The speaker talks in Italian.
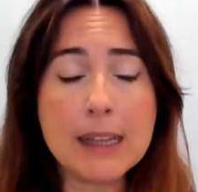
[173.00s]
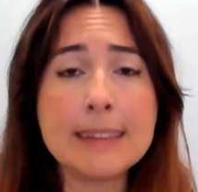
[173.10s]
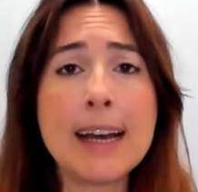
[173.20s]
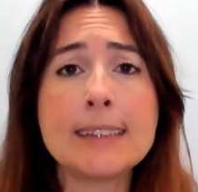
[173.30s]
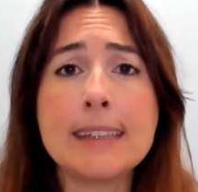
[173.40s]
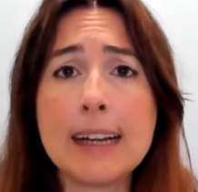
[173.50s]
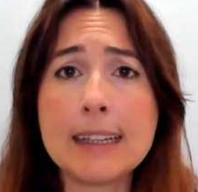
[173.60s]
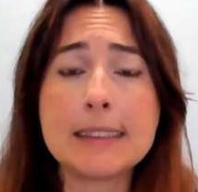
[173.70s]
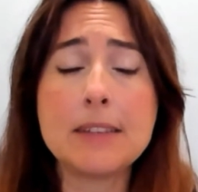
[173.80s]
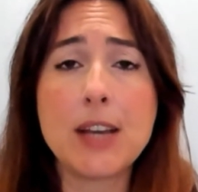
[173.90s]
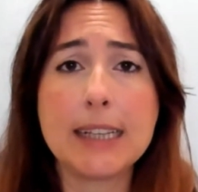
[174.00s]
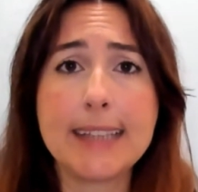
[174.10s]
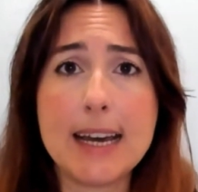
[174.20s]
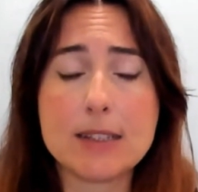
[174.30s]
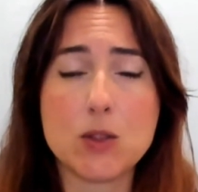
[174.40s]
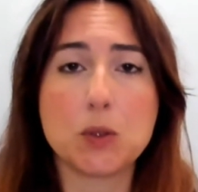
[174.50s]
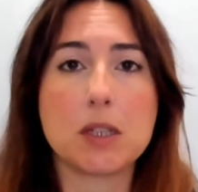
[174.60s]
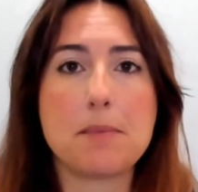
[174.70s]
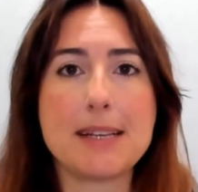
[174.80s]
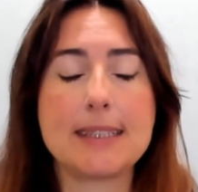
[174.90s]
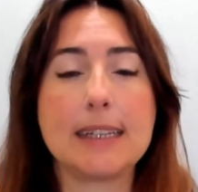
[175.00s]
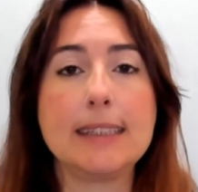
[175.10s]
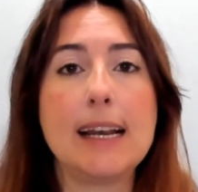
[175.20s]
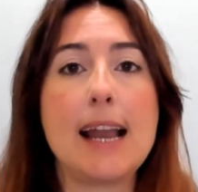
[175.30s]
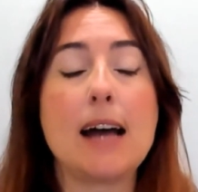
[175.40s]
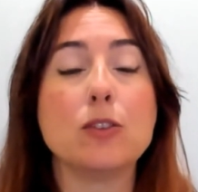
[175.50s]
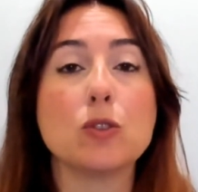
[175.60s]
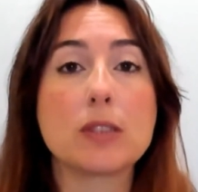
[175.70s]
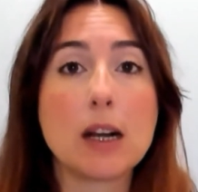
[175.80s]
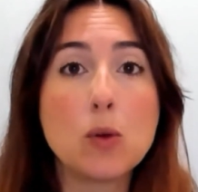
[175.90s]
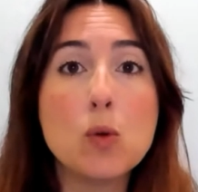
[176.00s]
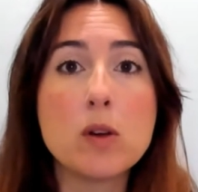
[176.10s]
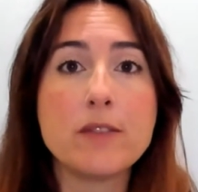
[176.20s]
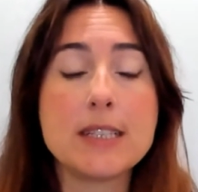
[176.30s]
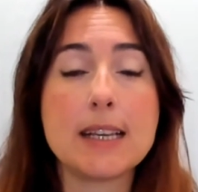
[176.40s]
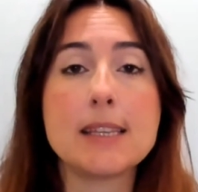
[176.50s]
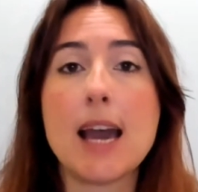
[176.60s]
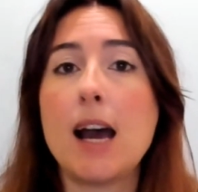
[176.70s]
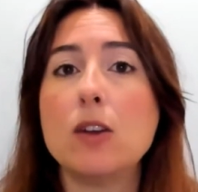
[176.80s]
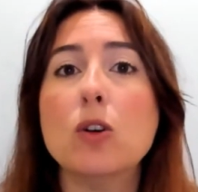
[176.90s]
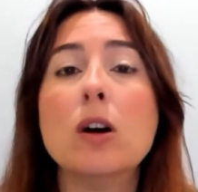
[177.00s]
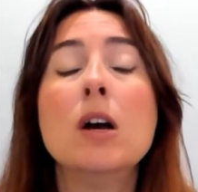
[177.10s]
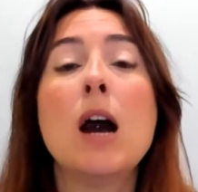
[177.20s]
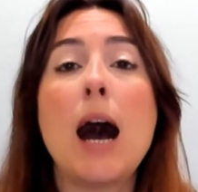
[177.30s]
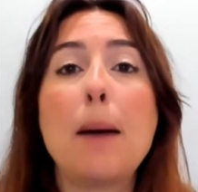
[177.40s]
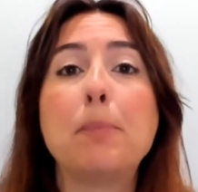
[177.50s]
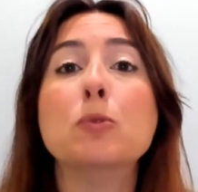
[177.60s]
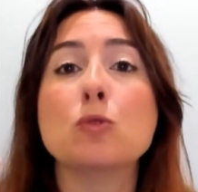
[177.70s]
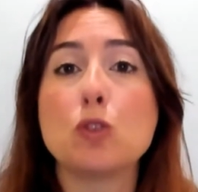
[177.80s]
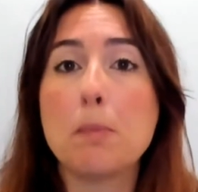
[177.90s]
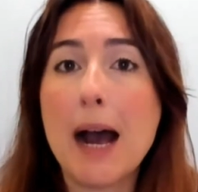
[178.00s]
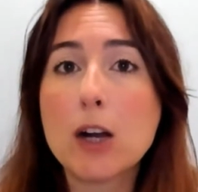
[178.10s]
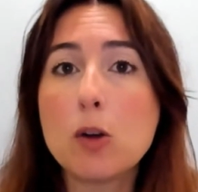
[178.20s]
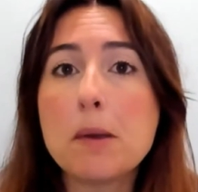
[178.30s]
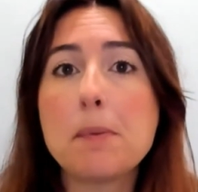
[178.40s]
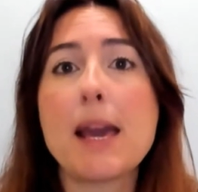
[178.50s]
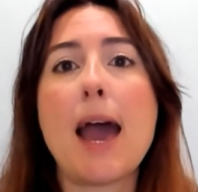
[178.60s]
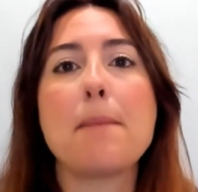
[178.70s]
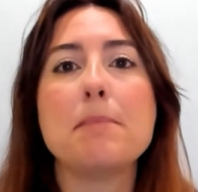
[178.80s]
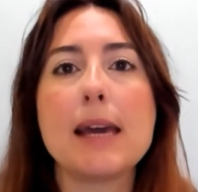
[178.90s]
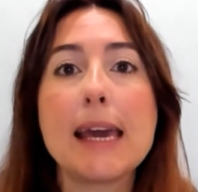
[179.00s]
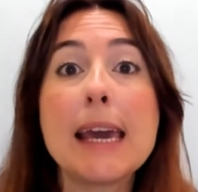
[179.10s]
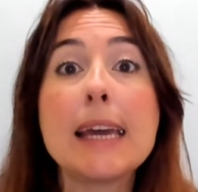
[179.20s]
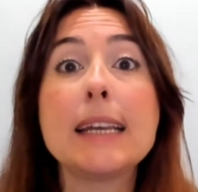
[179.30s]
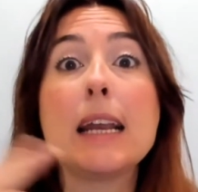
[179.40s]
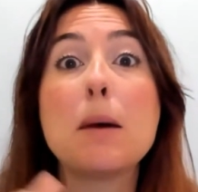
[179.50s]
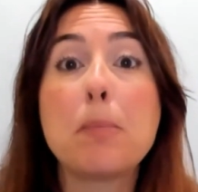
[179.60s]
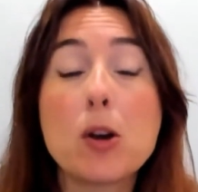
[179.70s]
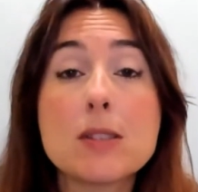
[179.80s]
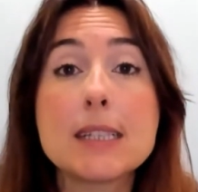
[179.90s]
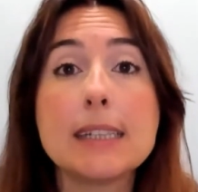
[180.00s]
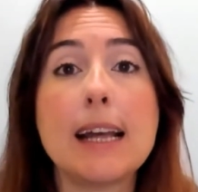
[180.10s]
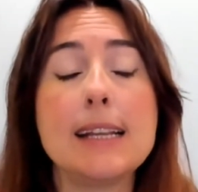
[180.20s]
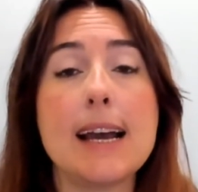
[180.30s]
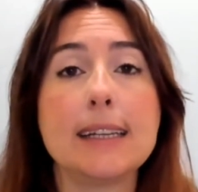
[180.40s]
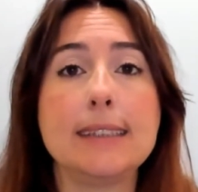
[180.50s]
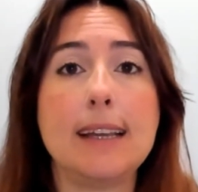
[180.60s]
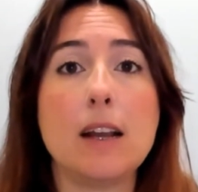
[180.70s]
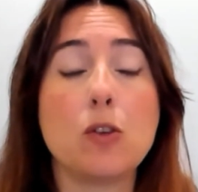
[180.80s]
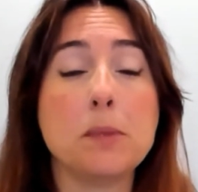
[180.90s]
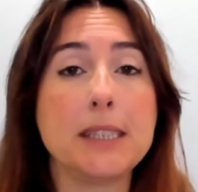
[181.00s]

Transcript: dati relativi al terzo trimestre dell'anno, tra cui vi segnalo appunto Banco BPM, Enel, Poste Italiane e Telecom